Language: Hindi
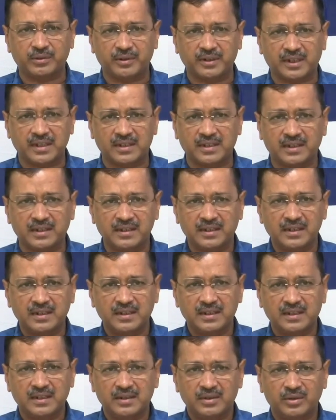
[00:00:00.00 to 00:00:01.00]
और उनके
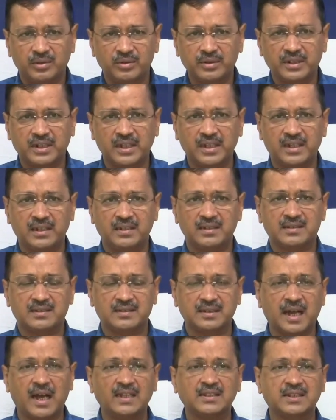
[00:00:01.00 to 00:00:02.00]
उनके
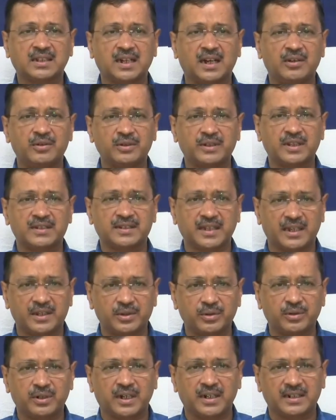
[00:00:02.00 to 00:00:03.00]
साथ का उनके
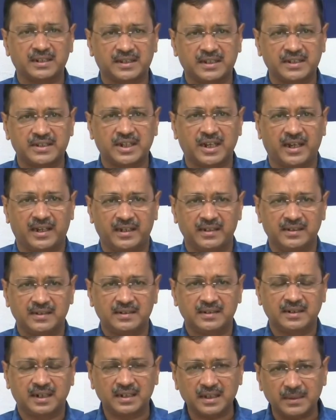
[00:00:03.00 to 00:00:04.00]
सहयोग का नतीजा है
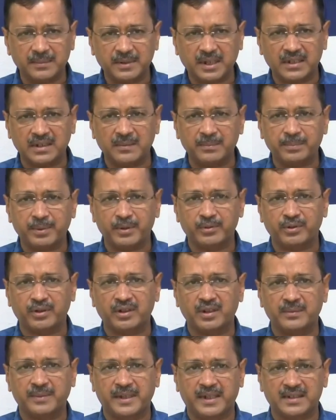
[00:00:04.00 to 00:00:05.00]
कदम कदम पे
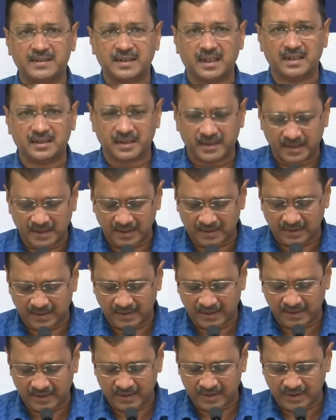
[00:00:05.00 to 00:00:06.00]
उन्होंने मेरा साथ दिया
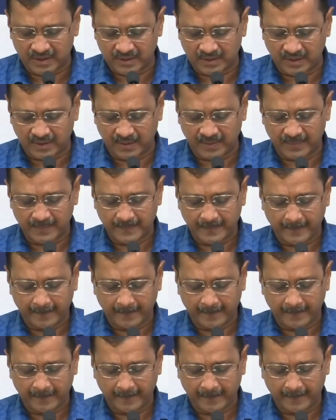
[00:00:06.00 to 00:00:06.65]
दिल्ली की जनता ने